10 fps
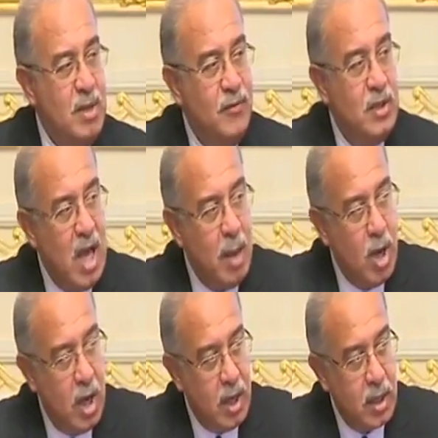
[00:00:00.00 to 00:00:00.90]
به في
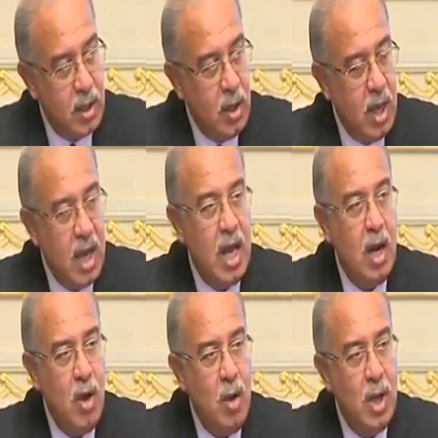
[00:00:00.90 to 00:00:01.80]
دعم آخر
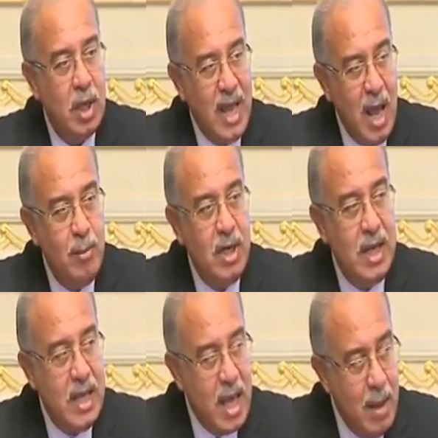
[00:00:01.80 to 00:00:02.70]
ألا وهو الدعم
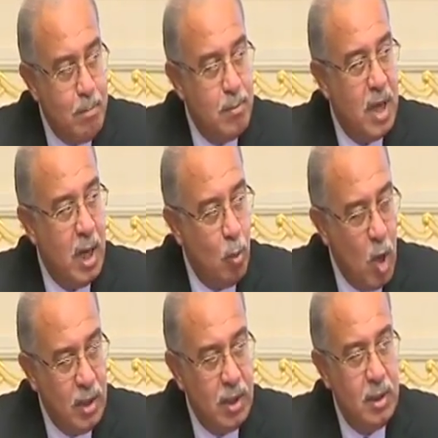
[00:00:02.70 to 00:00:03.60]
اللي يهم
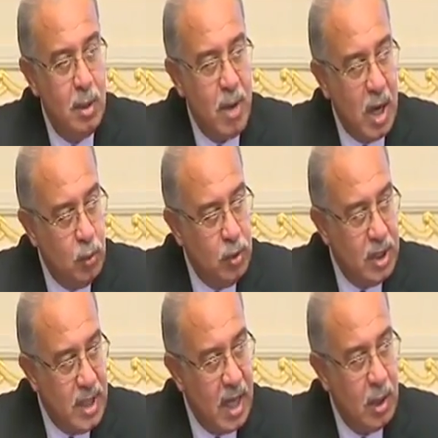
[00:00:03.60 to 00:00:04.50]
المواطن محدود
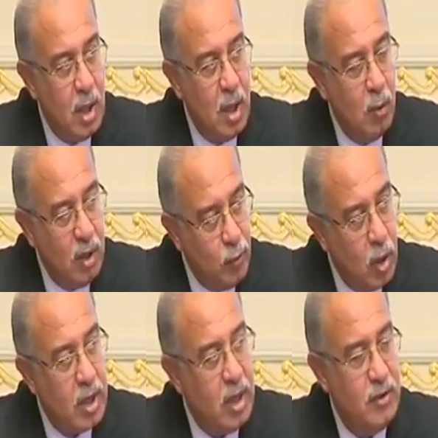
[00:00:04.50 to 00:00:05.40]
الدخل
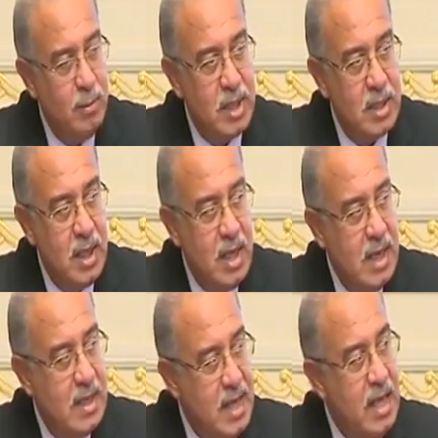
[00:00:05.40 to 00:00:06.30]
والفقراء في مصر
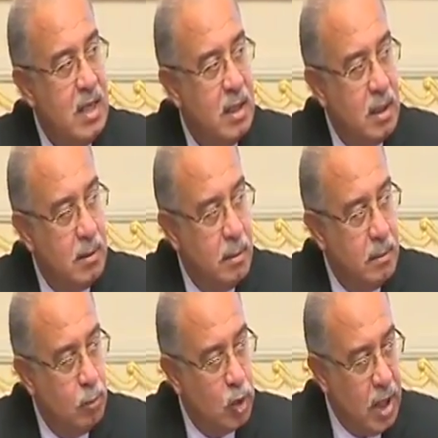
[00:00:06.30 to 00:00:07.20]
زي
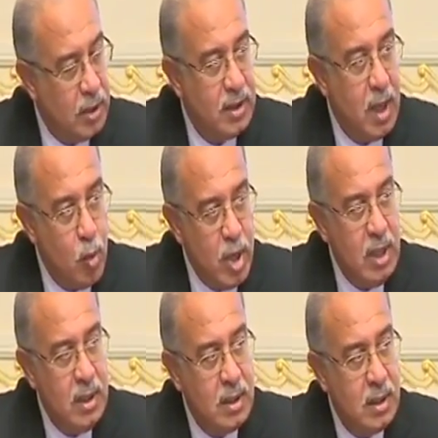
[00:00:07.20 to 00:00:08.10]
بطاقة التموين